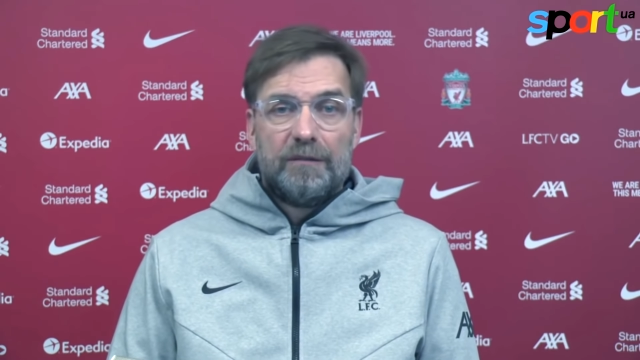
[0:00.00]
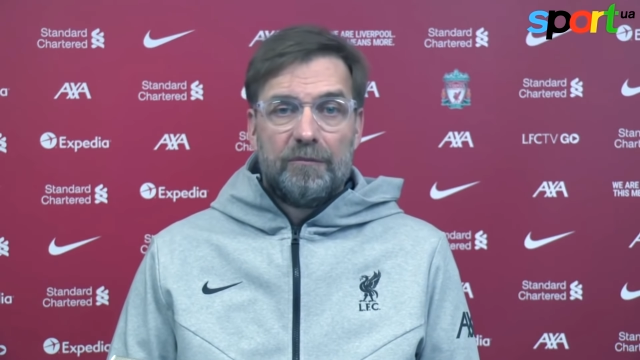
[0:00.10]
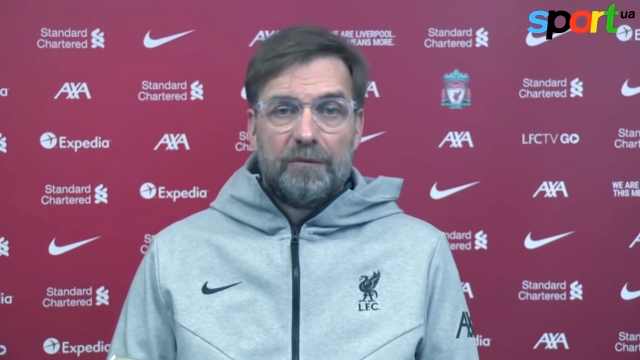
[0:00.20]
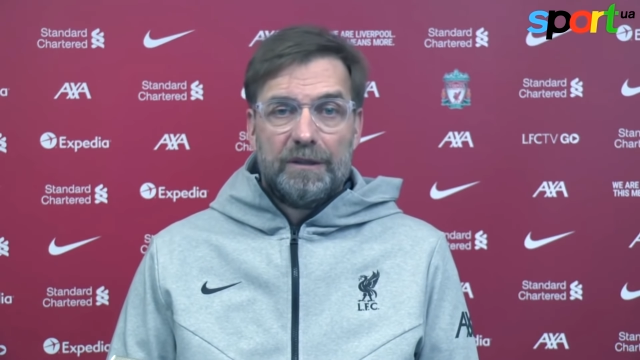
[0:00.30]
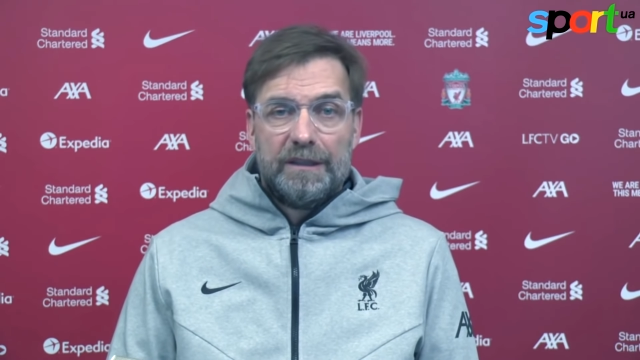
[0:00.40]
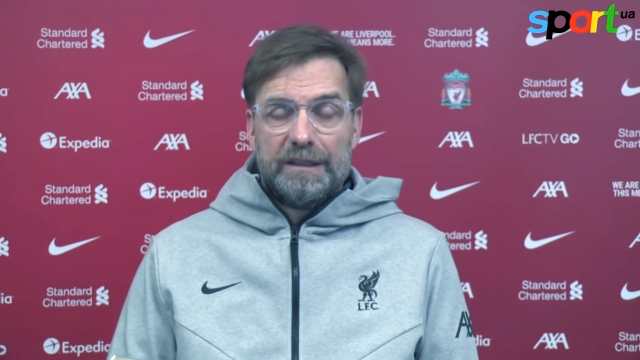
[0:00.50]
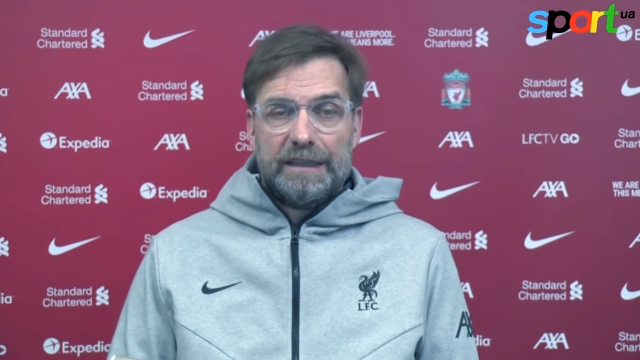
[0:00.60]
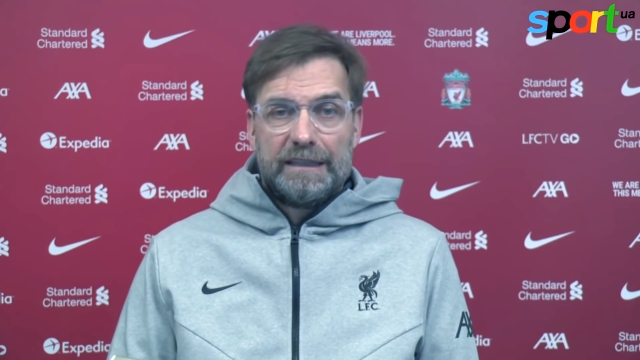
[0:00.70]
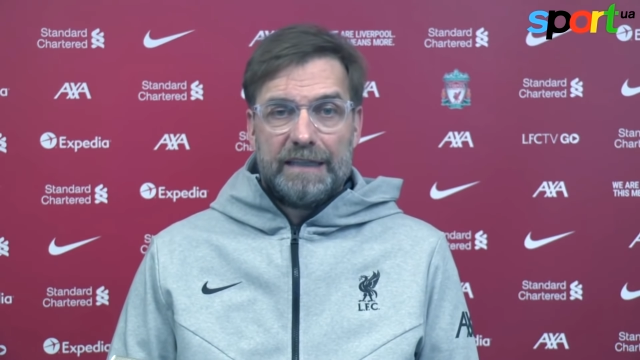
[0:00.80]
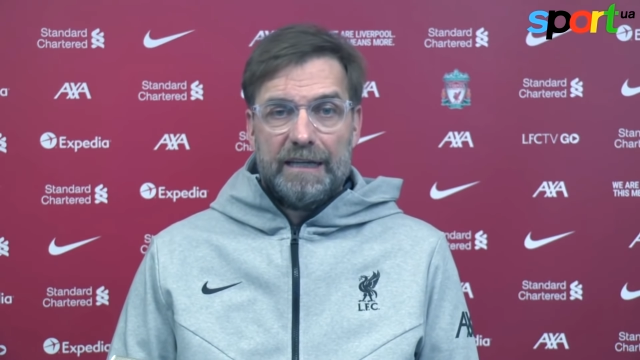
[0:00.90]
Наши
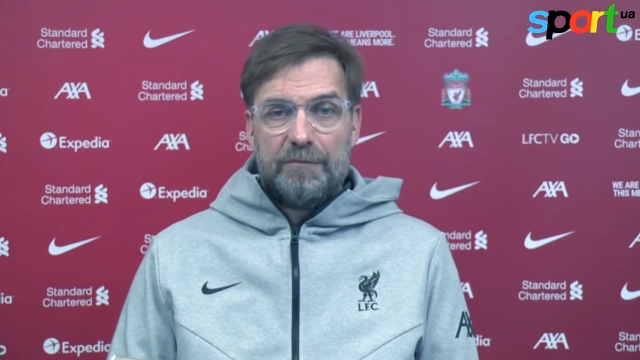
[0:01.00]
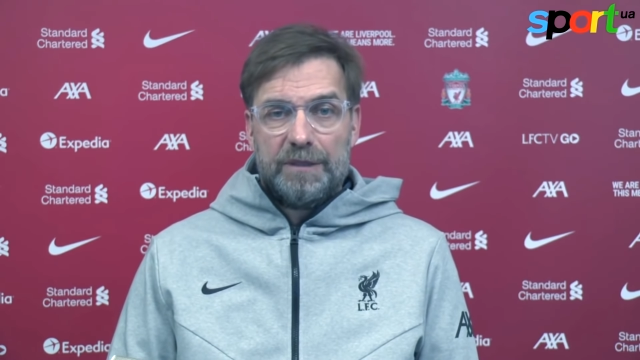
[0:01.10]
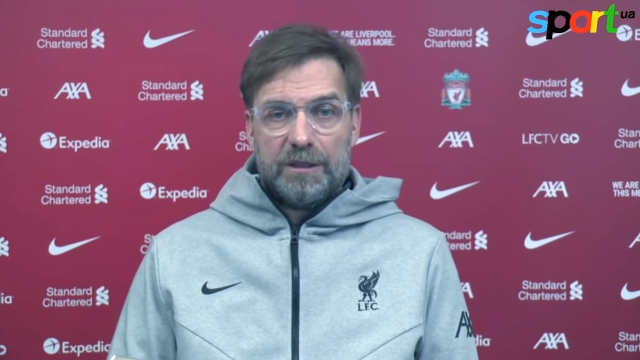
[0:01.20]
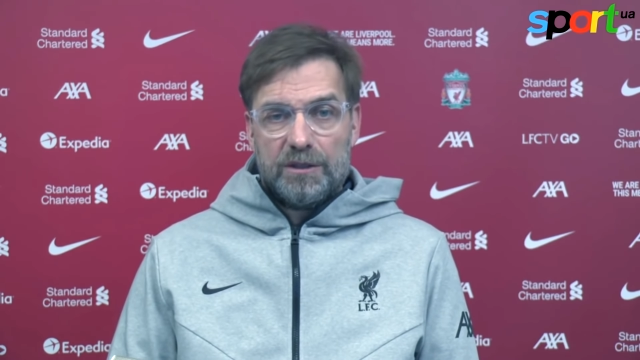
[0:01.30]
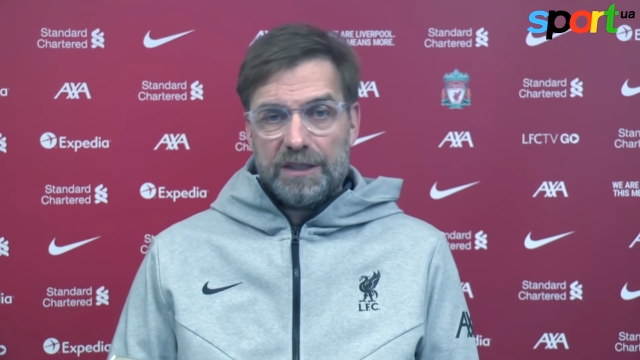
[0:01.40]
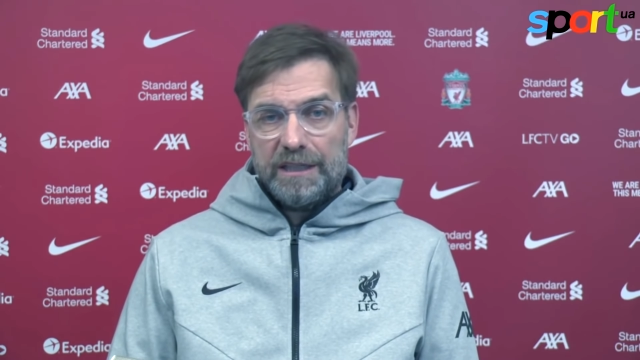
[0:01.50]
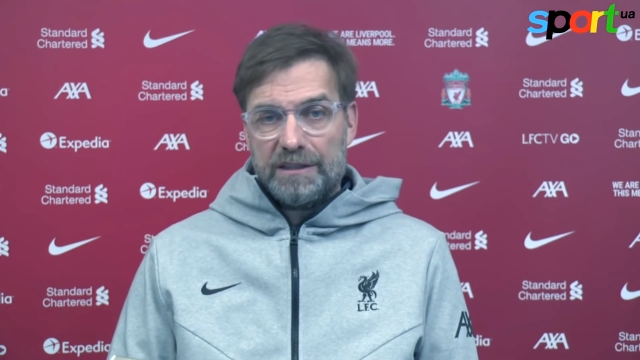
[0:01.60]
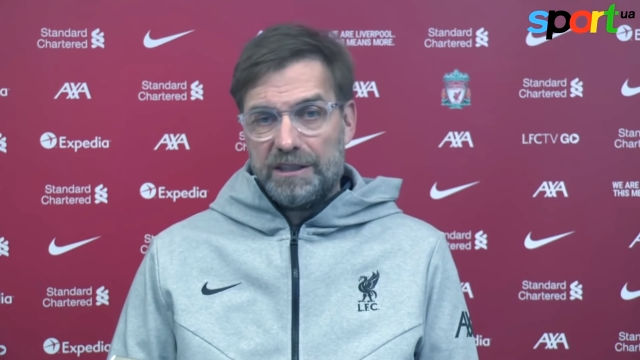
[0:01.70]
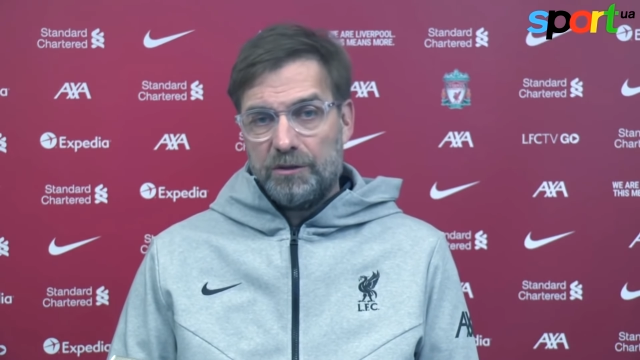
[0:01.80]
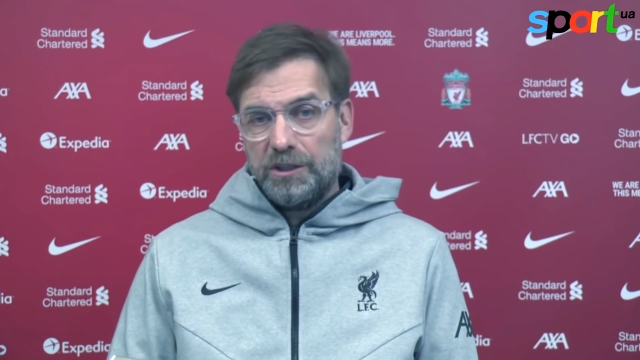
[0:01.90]
соперники набрали
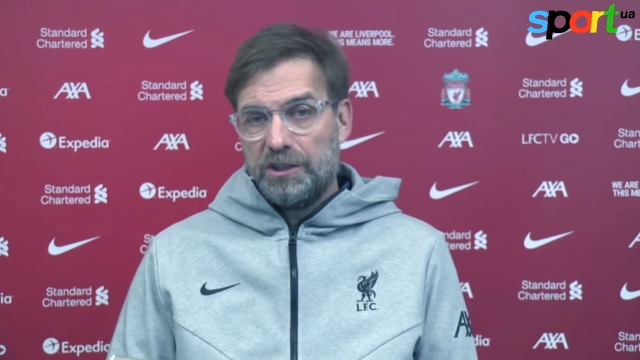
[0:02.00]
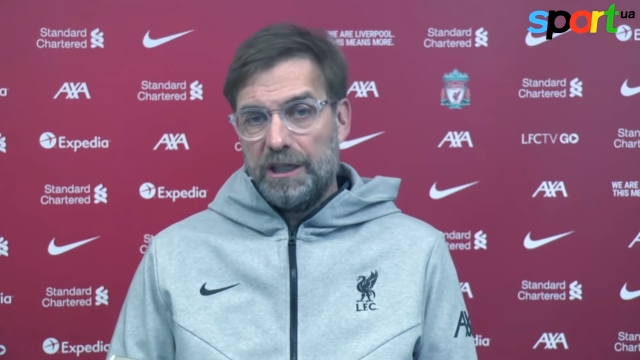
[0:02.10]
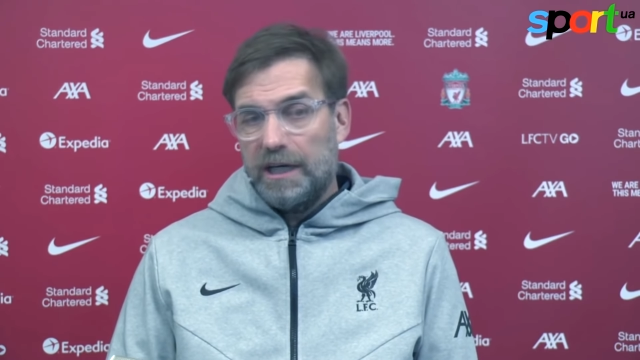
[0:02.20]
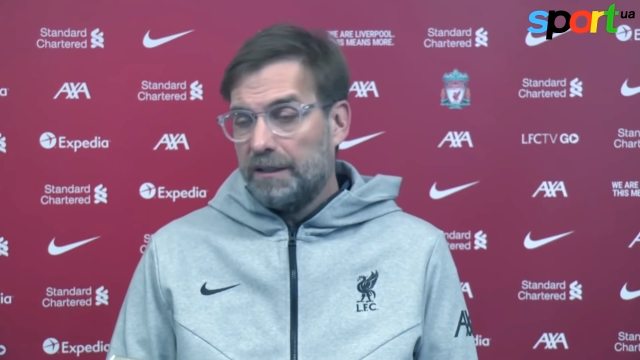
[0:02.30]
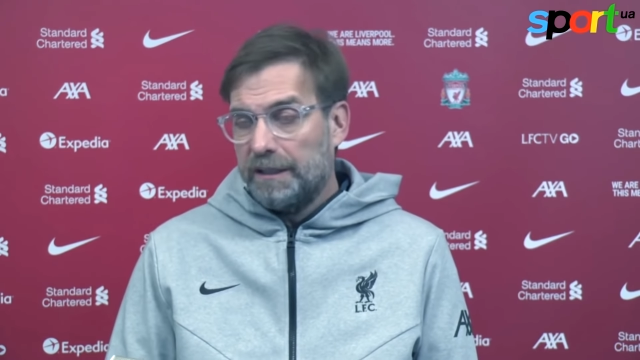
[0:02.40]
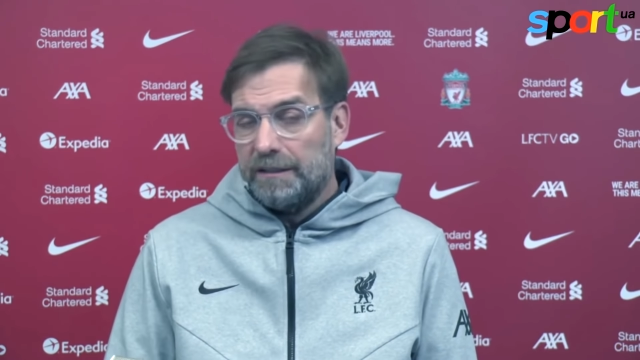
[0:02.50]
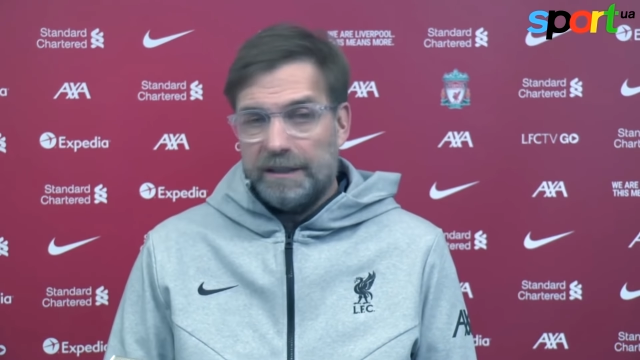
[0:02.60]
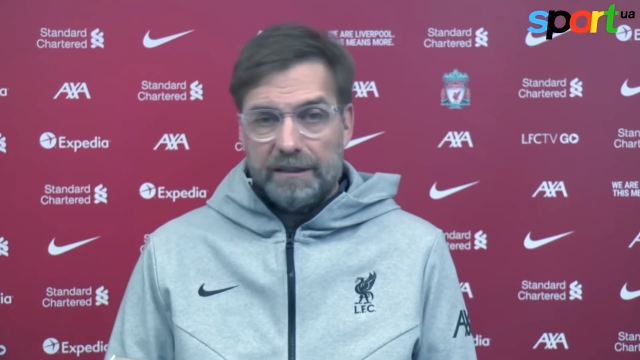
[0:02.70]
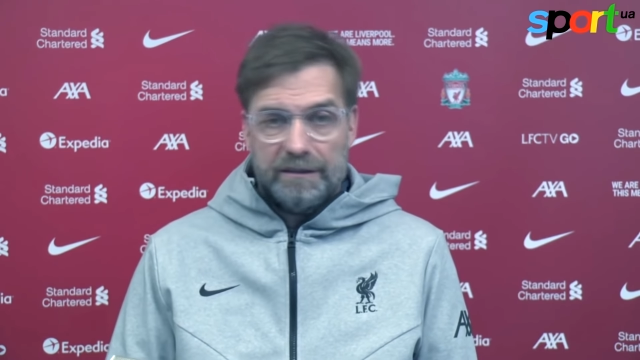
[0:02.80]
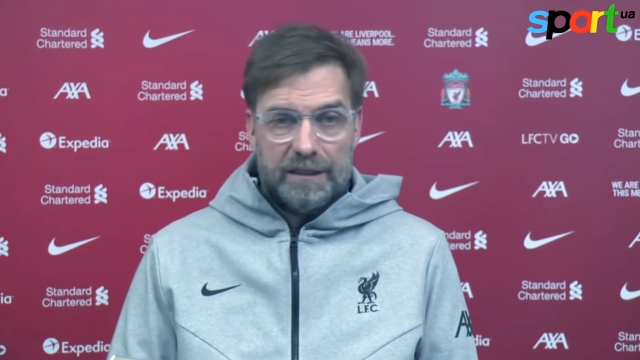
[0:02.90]
полагающиеся им
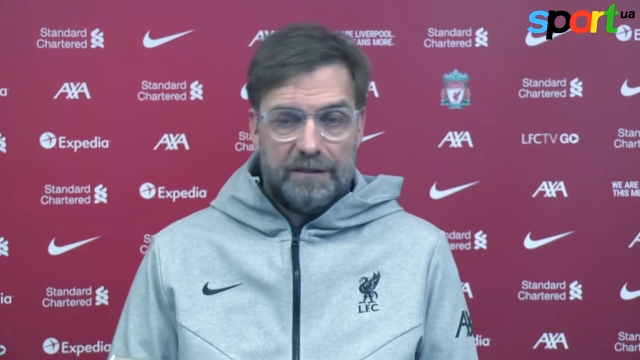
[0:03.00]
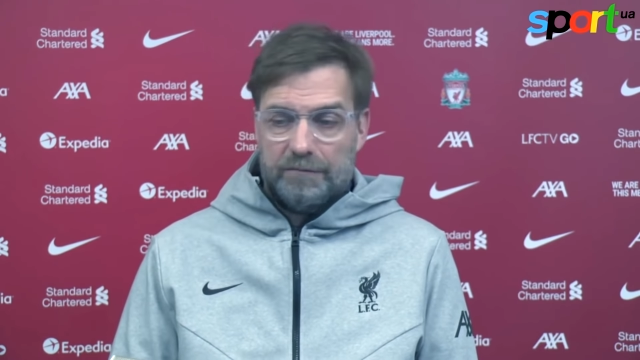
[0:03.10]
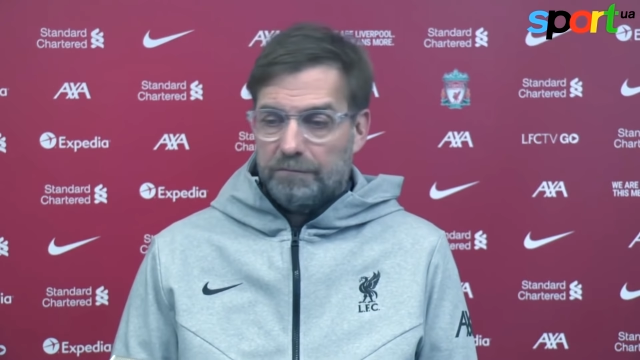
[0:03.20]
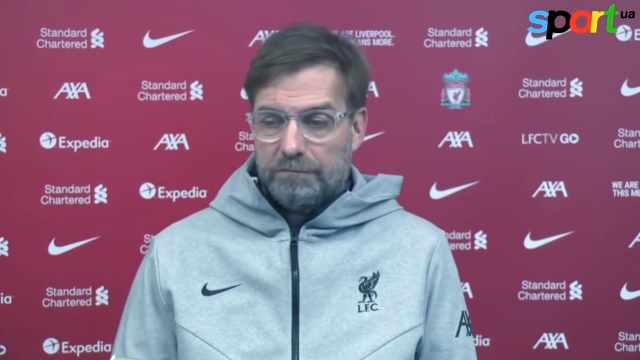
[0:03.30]
очки